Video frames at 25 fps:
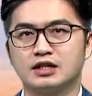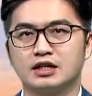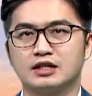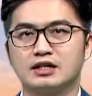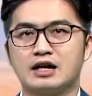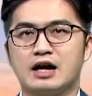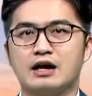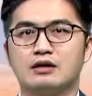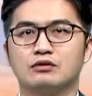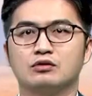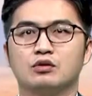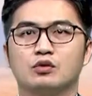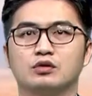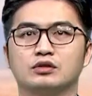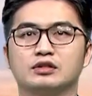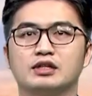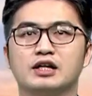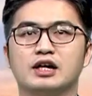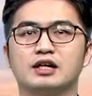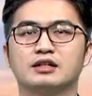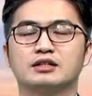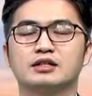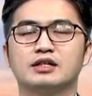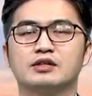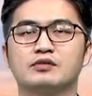tiền đạo nổi
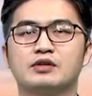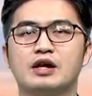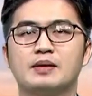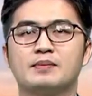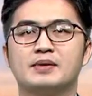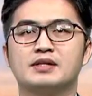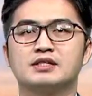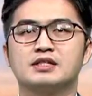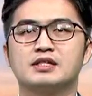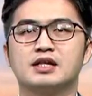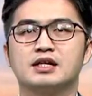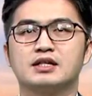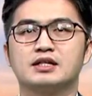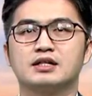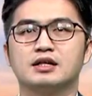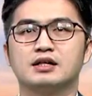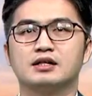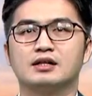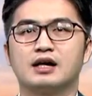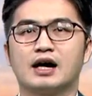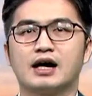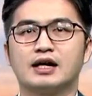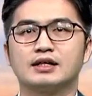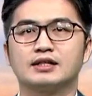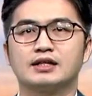tiếng Lionel Messi
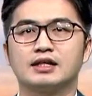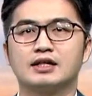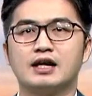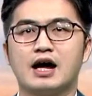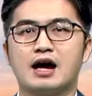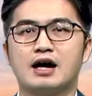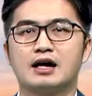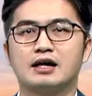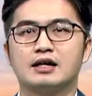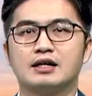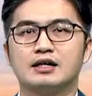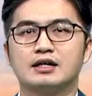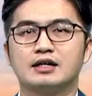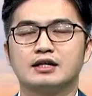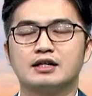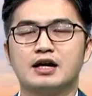ở Argentina